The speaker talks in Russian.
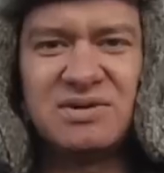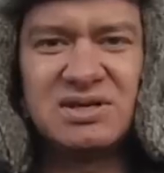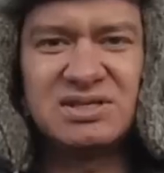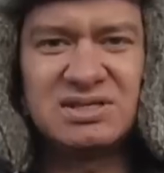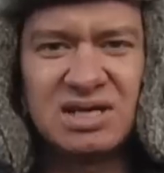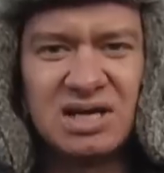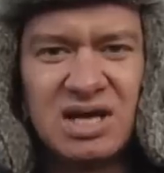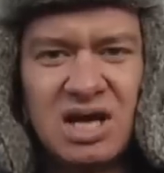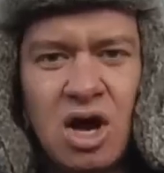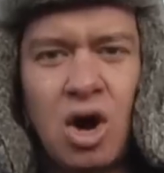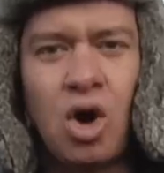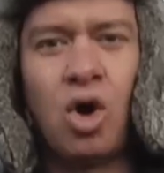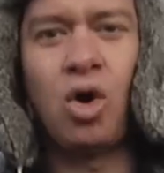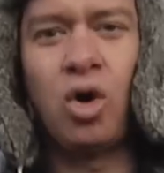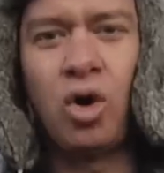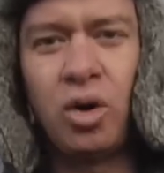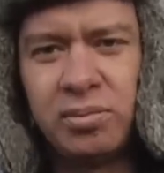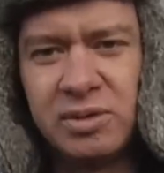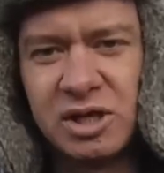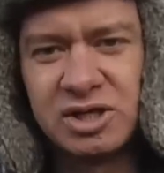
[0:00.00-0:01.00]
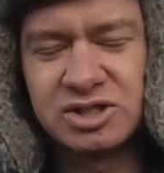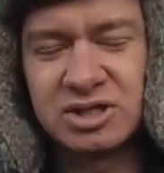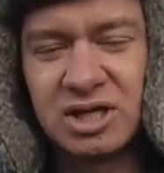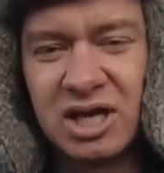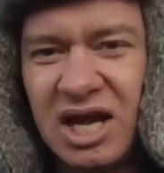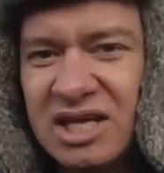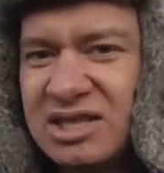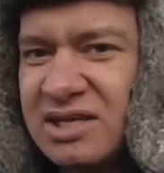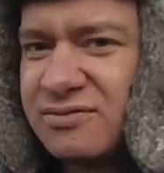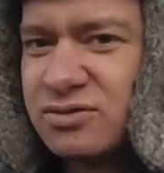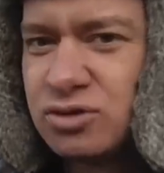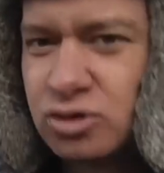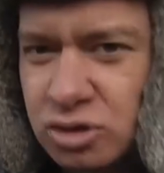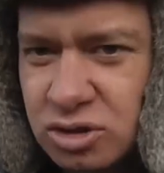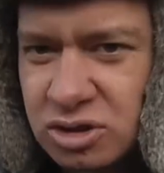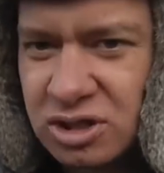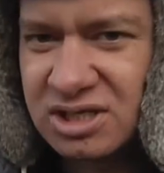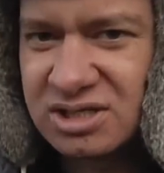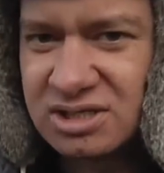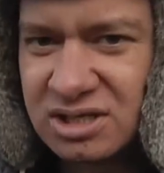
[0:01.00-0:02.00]
Вася, облачно. Это все,
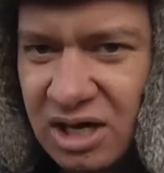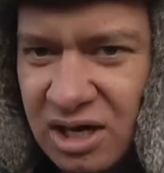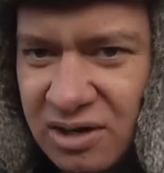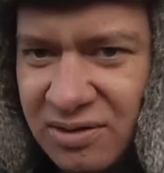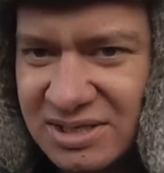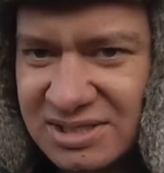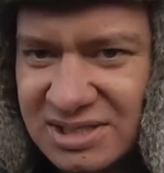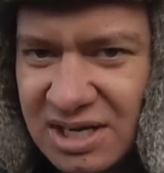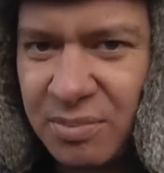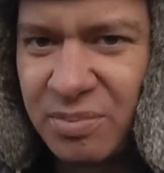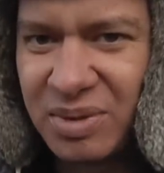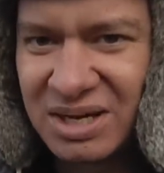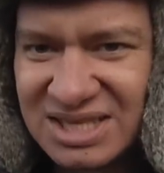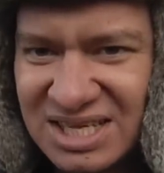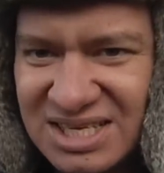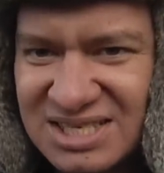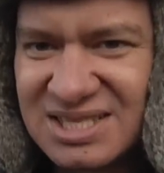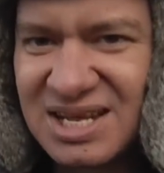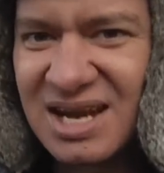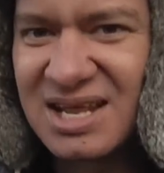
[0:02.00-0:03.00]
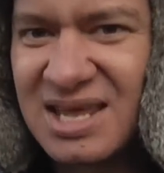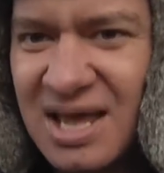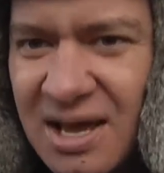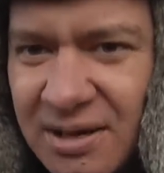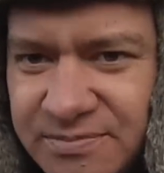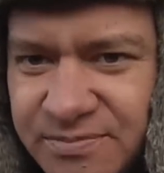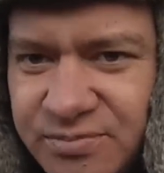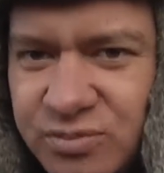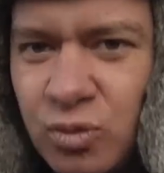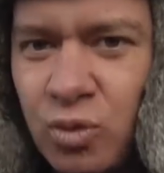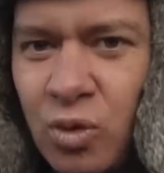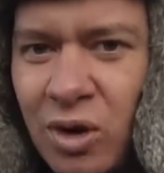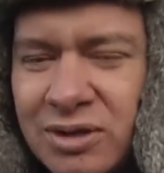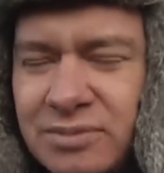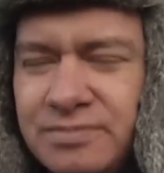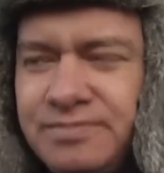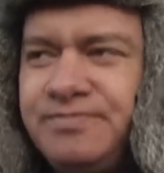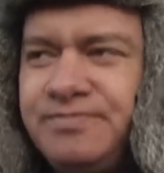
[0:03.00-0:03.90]
что я знаю, Вася, об этой стране. Вот.